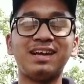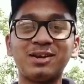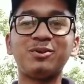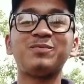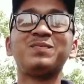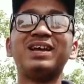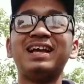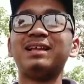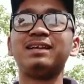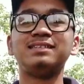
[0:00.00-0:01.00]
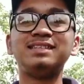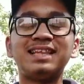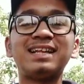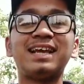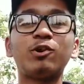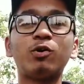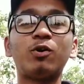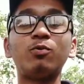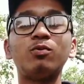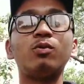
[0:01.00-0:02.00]
थैंक यू जितना थैंक यू
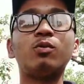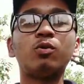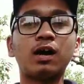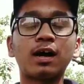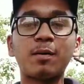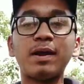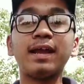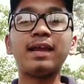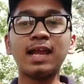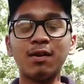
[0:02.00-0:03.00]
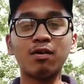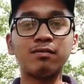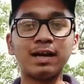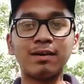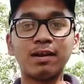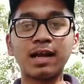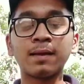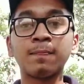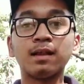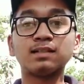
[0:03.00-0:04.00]
कहूँ कम है गिव अवे आने वाला
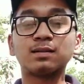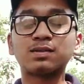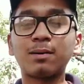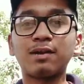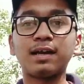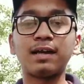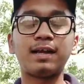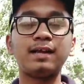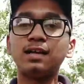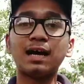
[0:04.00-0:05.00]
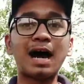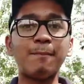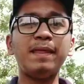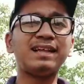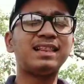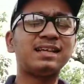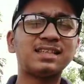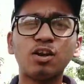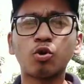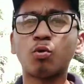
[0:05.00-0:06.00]
है सब्सक्राइब करके देख लीजिएगा आप देखते हैं
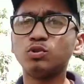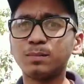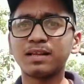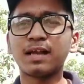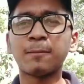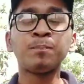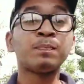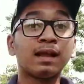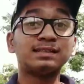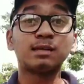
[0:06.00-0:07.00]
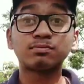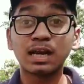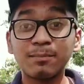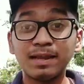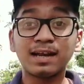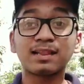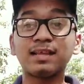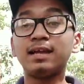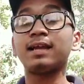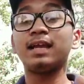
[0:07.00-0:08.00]
चैनल को मुझे पता है सब्सक्राइब नहीं
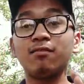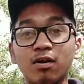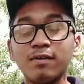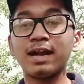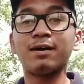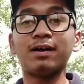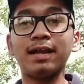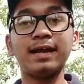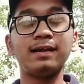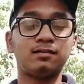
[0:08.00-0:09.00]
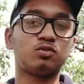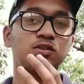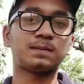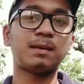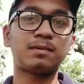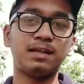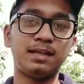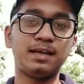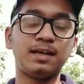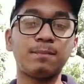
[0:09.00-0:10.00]
करते गिव अवे आने वाला है तो सब्सक्राइब कर
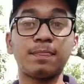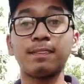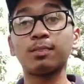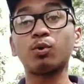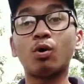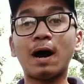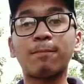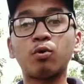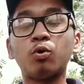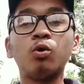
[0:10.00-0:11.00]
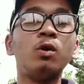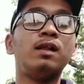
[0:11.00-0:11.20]
दीजिएगा तो आपको